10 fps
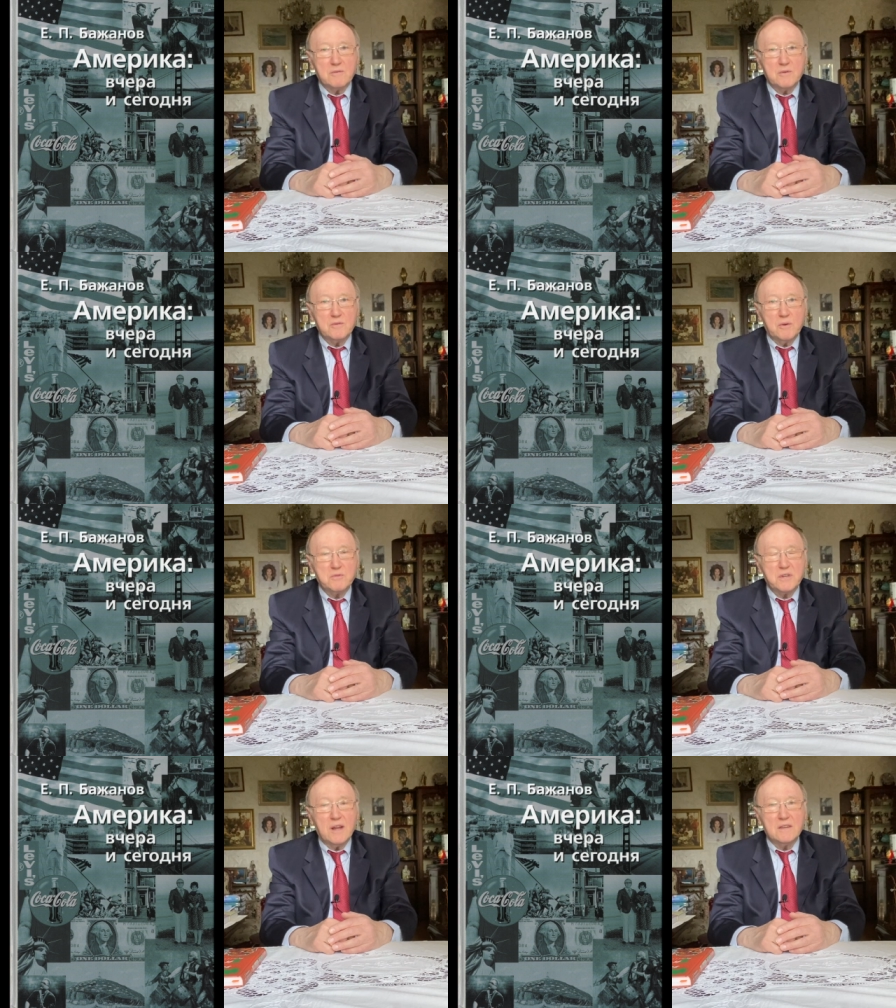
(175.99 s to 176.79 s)
Вот в том
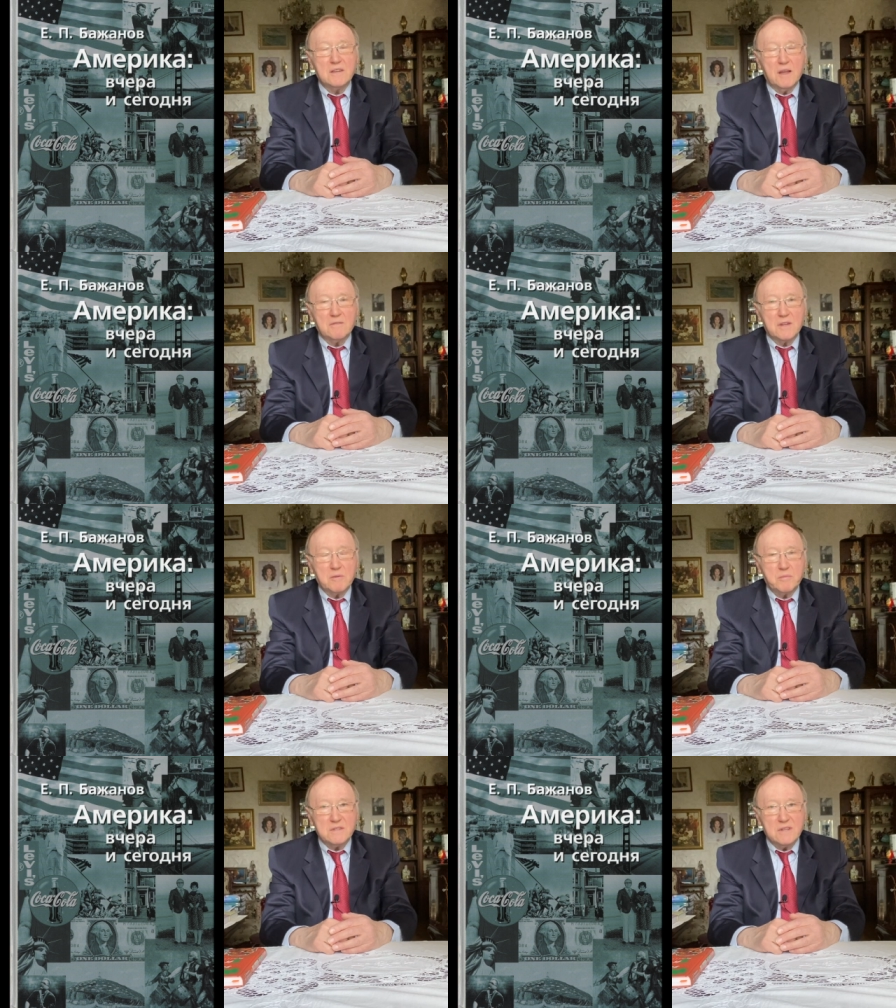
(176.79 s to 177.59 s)
числе один автор
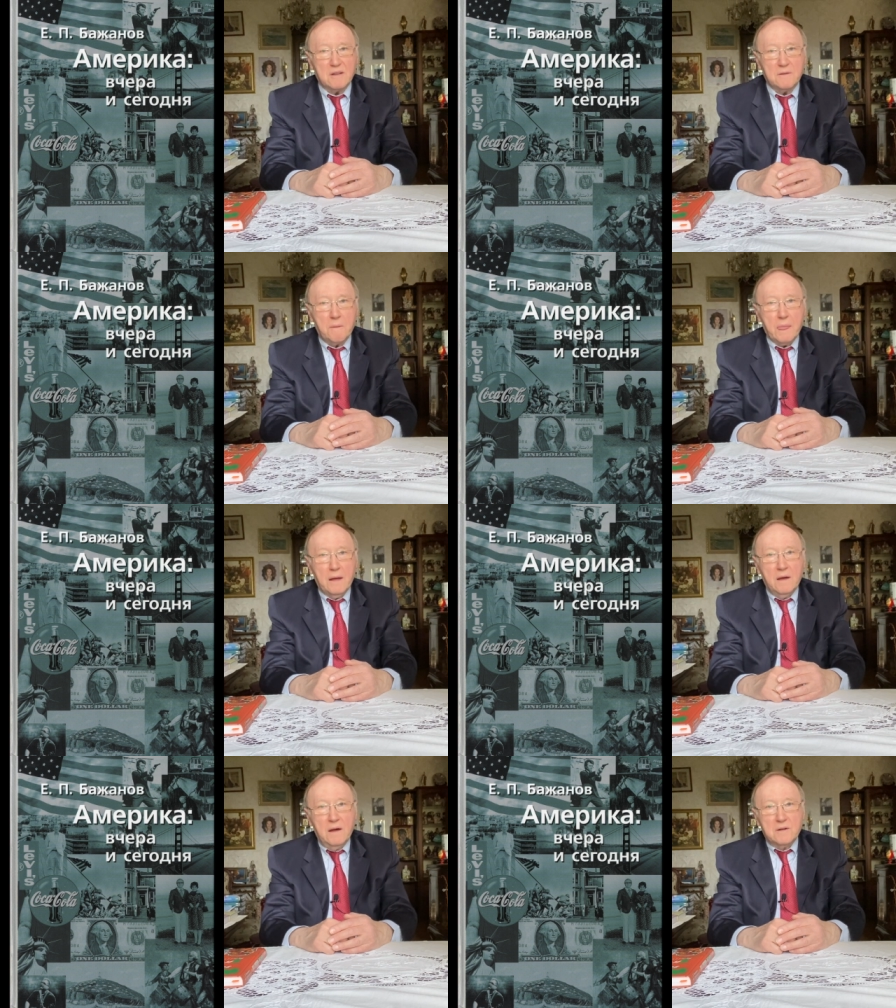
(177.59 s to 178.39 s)
писал,
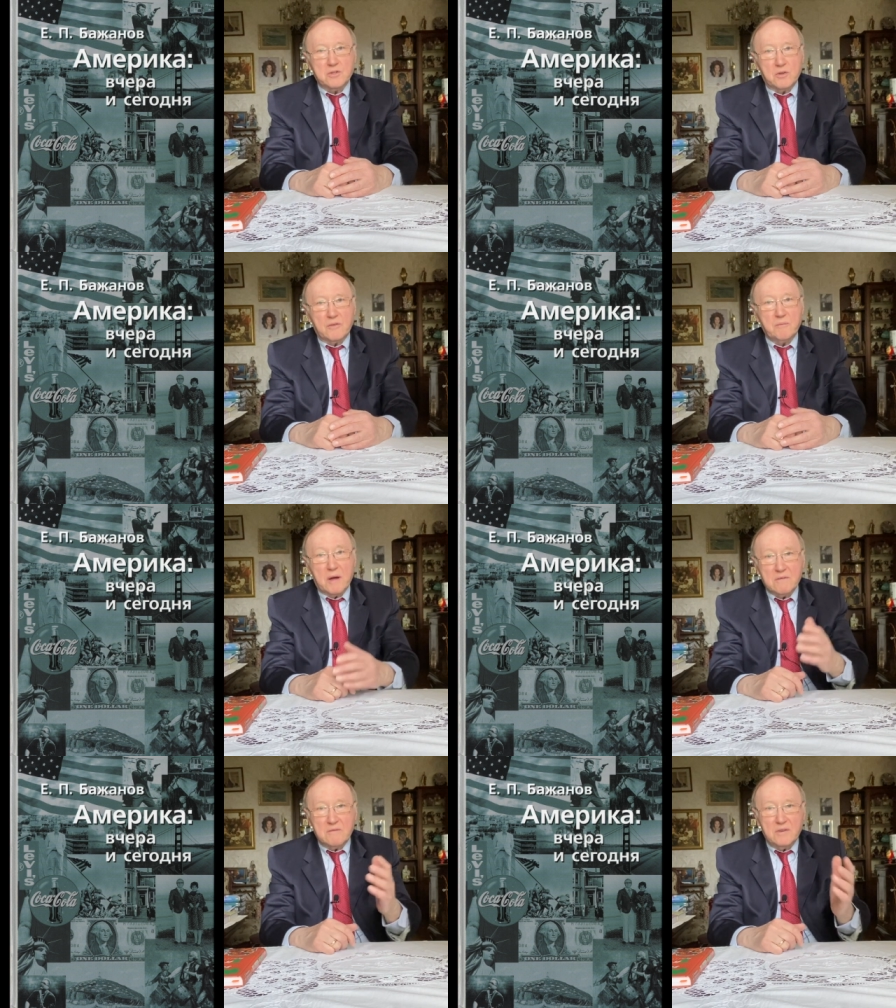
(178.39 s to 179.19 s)
что в
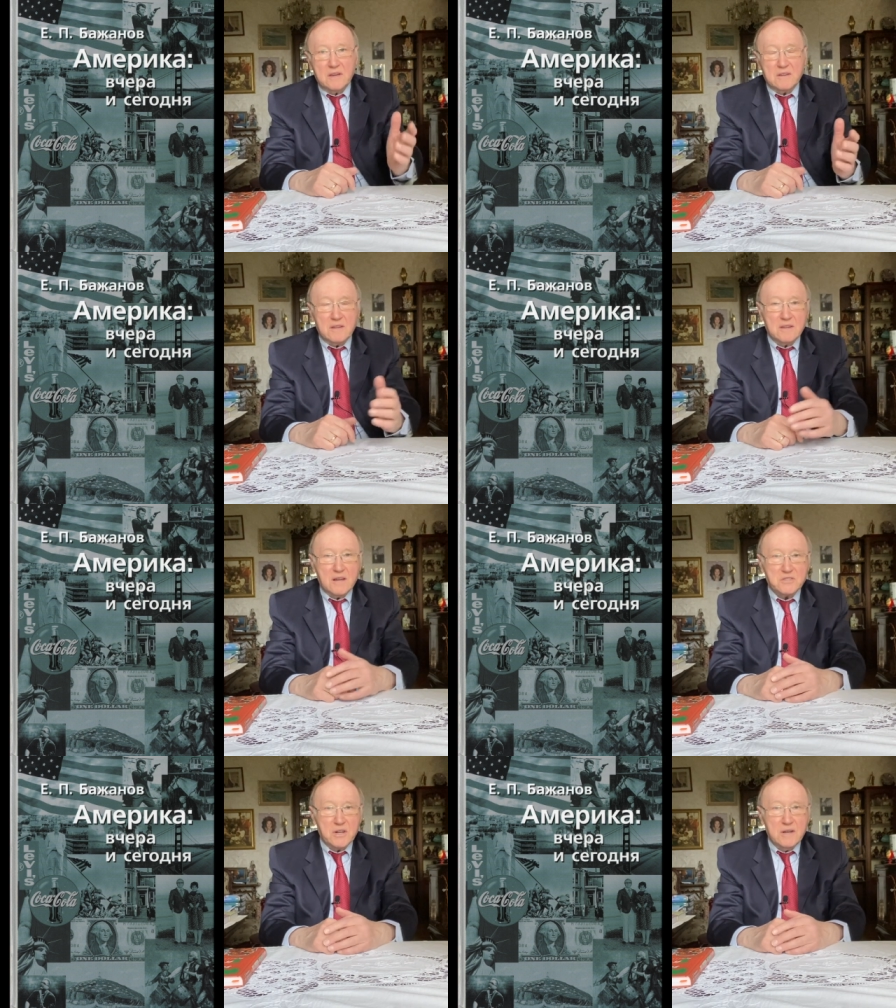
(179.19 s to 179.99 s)
первом веке до
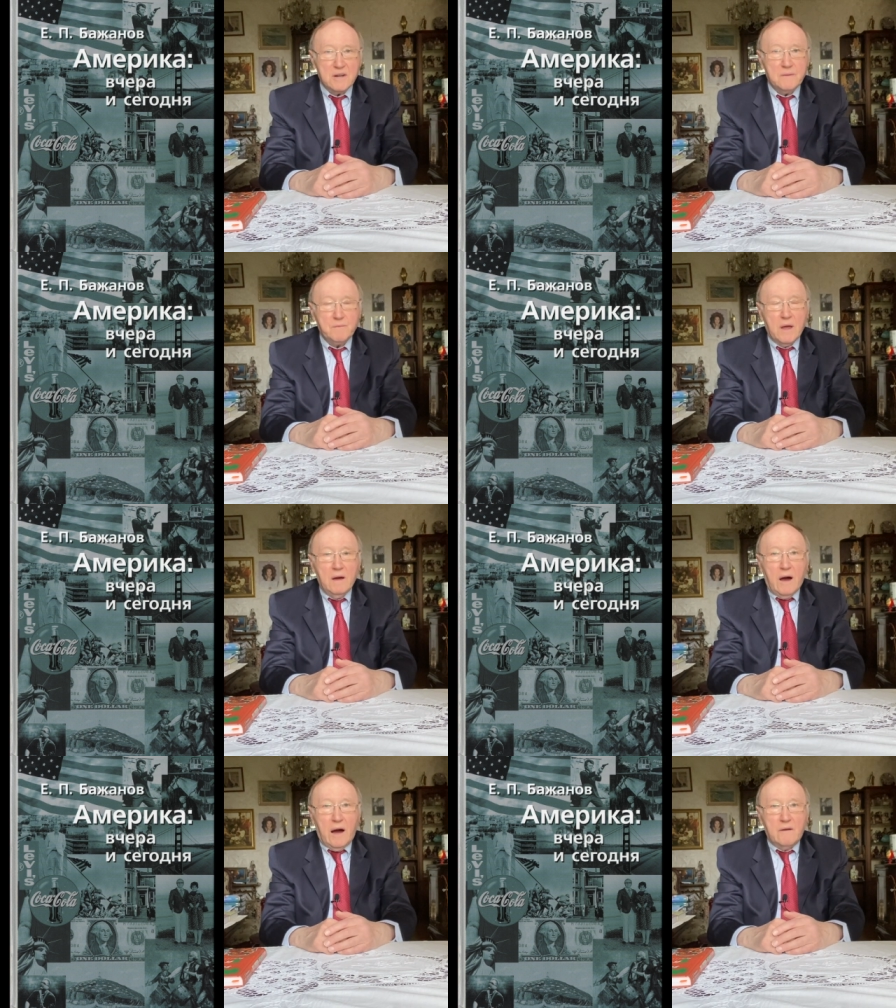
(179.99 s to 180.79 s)
нашей эры
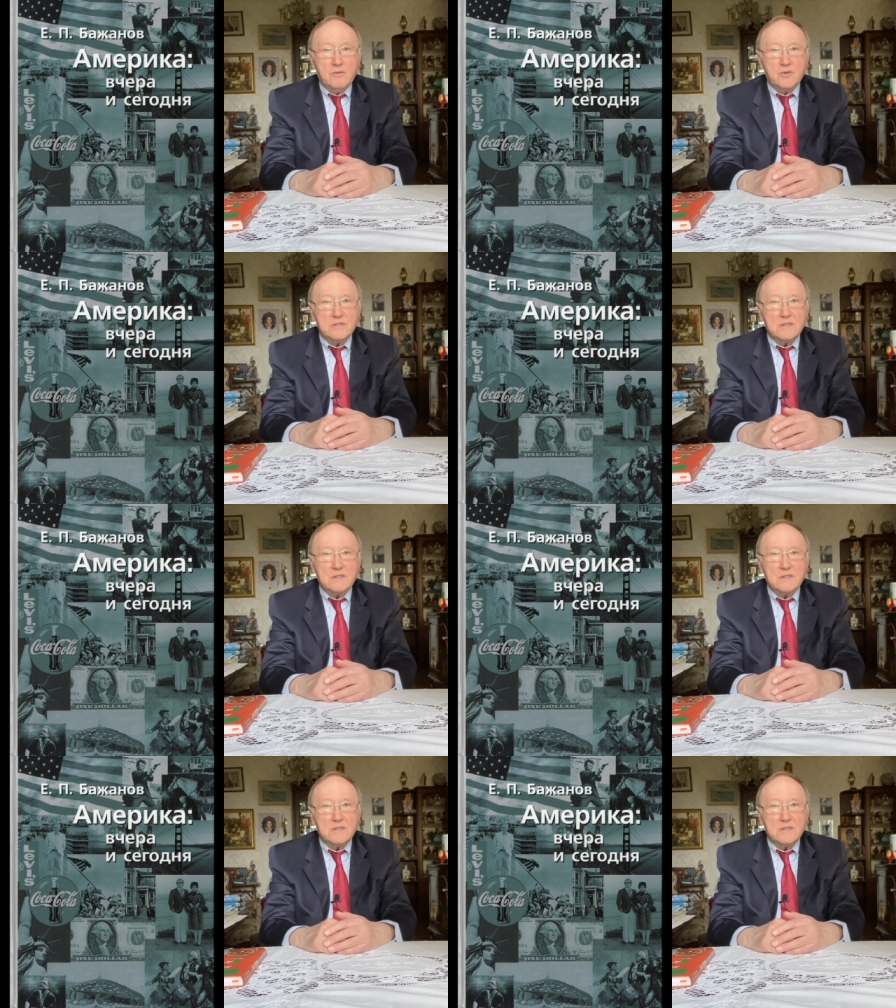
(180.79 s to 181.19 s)
Август